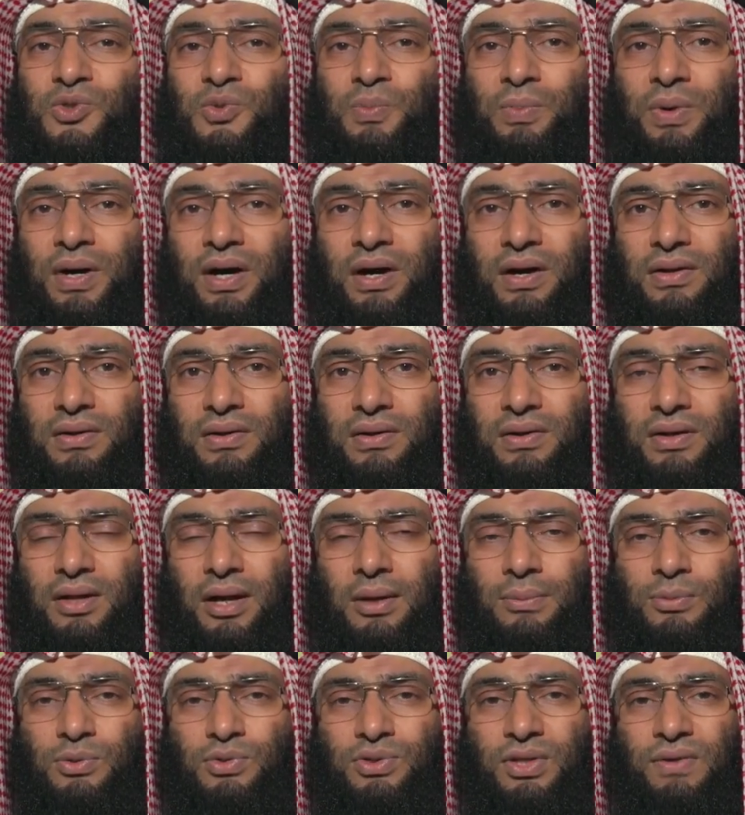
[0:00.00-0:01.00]
سبحان
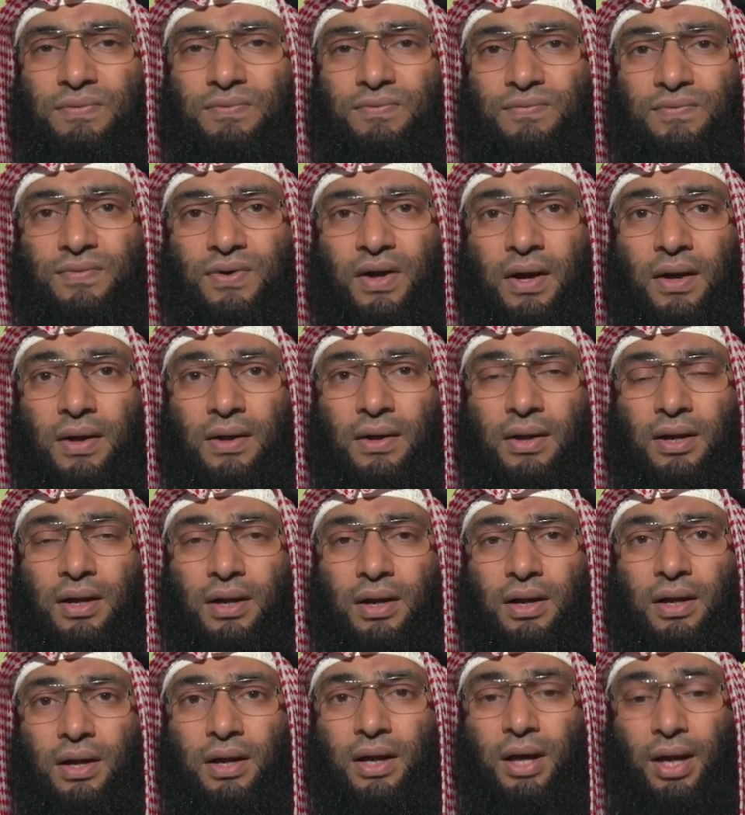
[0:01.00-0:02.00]
الله مصفى
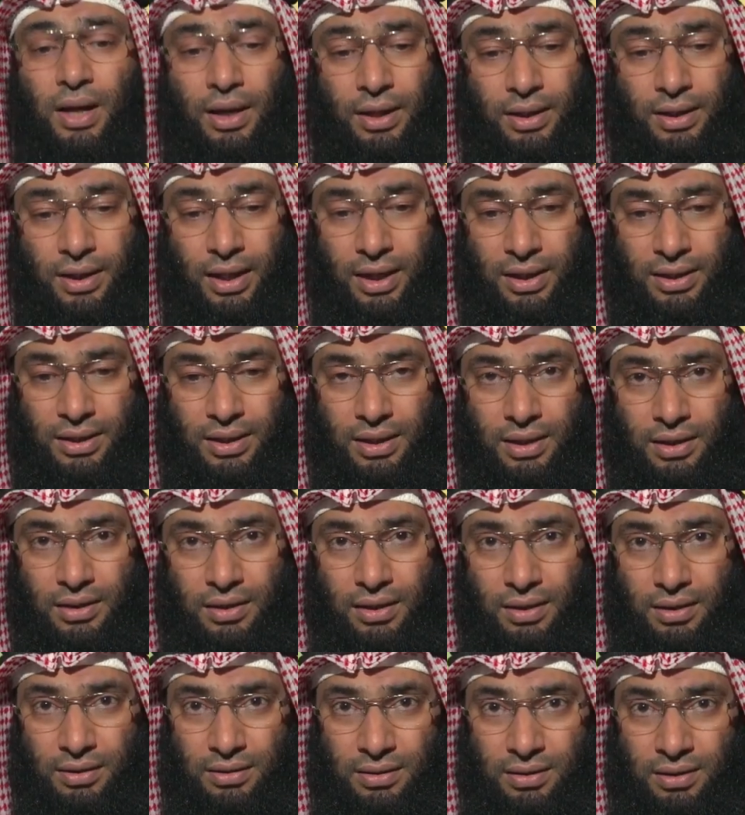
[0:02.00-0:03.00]
يعني
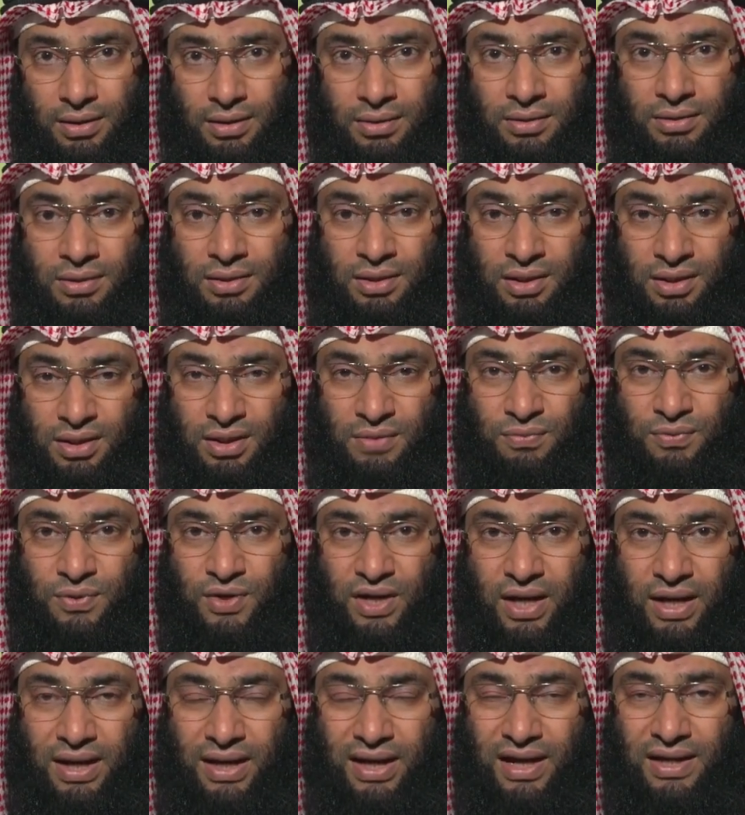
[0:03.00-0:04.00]
احنا
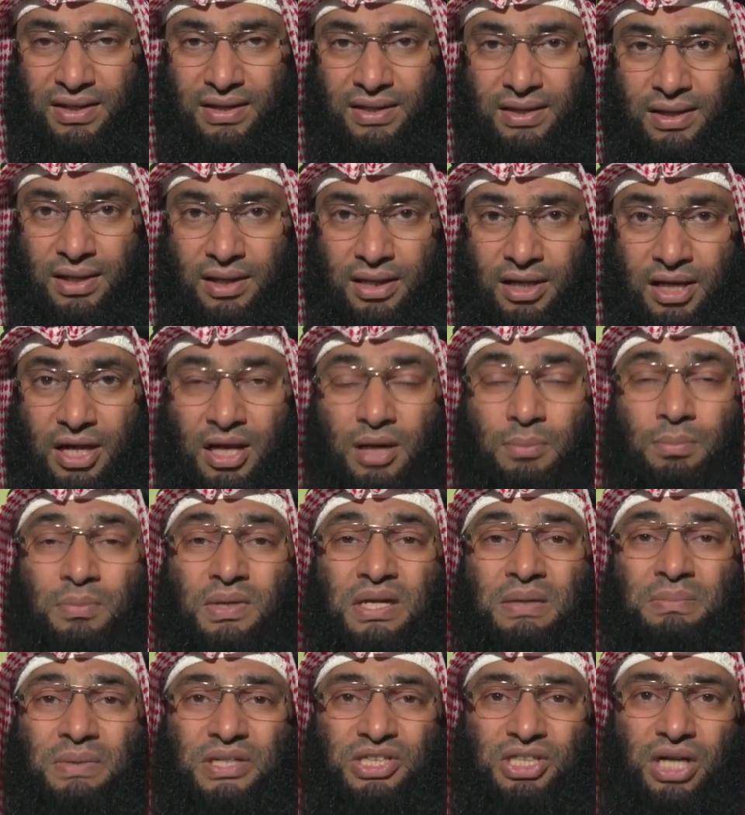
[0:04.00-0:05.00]
في حياتنا
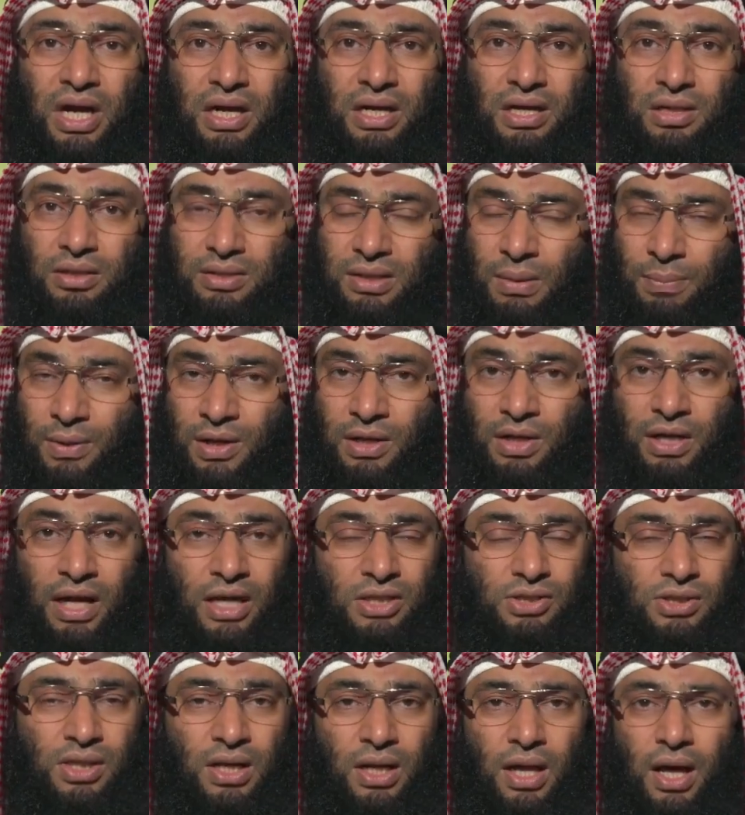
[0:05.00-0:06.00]
من مشاكل طبعا
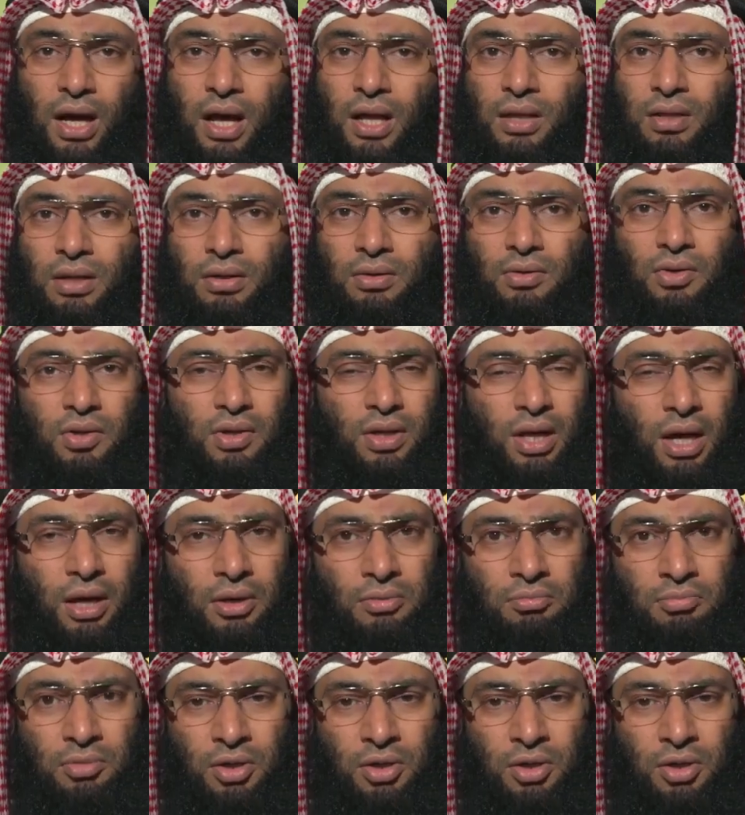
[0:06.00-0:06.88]
العسل هذا غذاء